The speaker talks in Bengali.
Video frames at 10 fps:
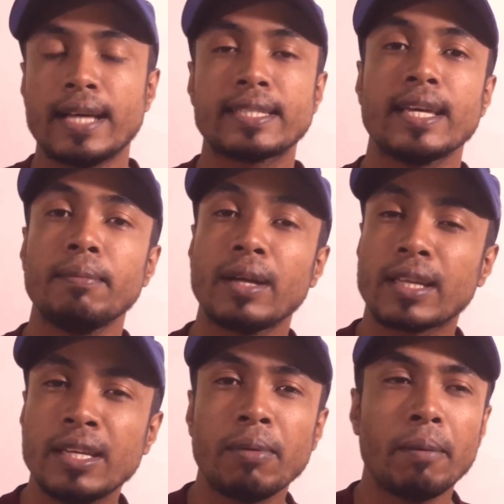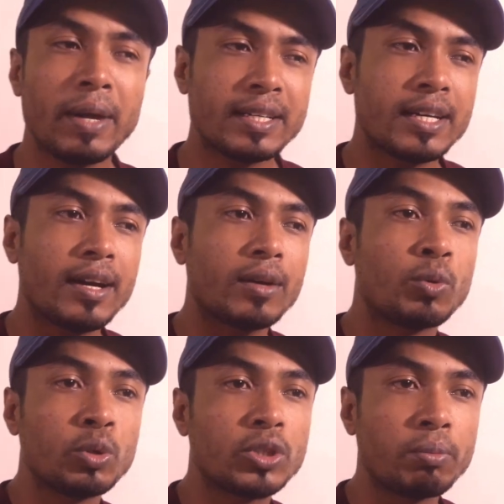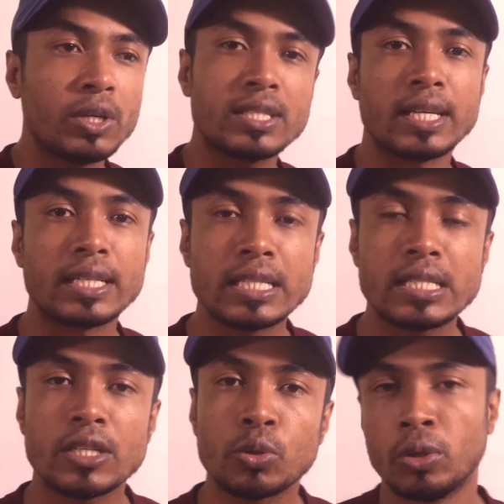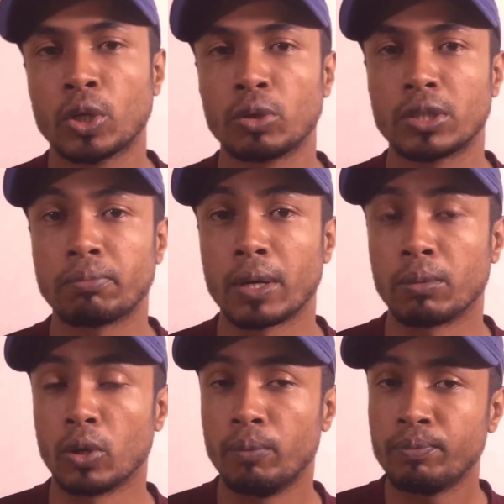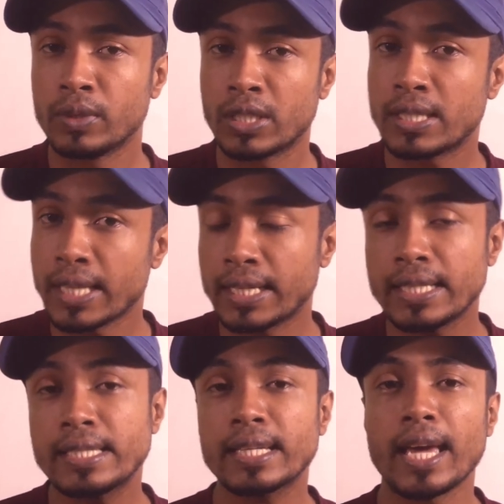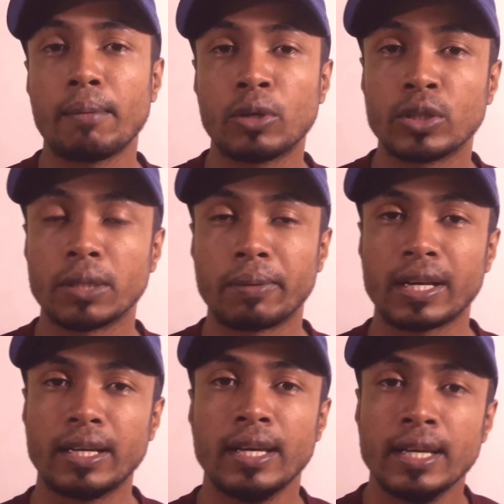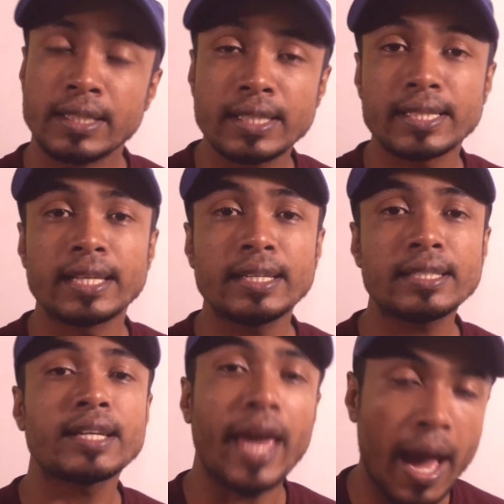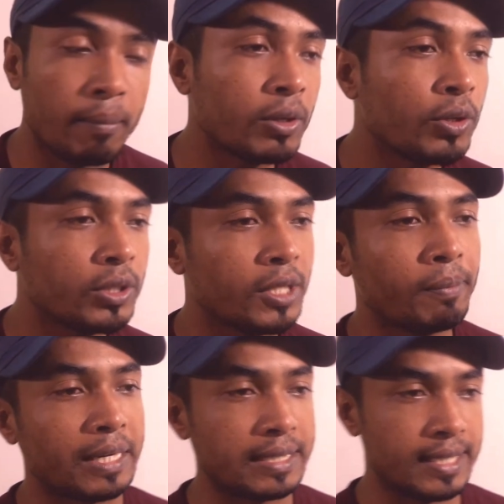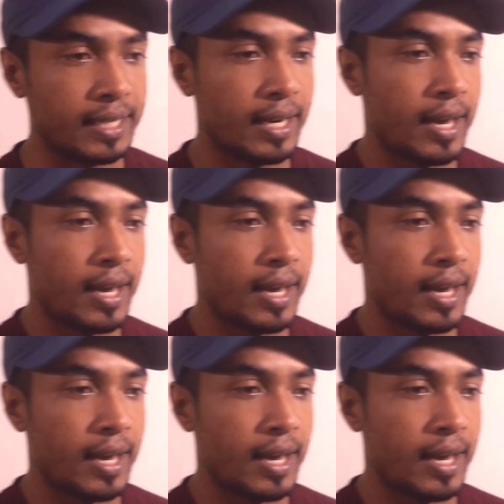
আজকে আমরা কিভাবে একটা গুরুত্বপূর্ণ সেন্টেন্সটা তৈরি করতে পারবো সেই সেন্টেন্সটা কেমন হতে পারে সেই সেন্টেন্সটা এমনও হতে পারে যে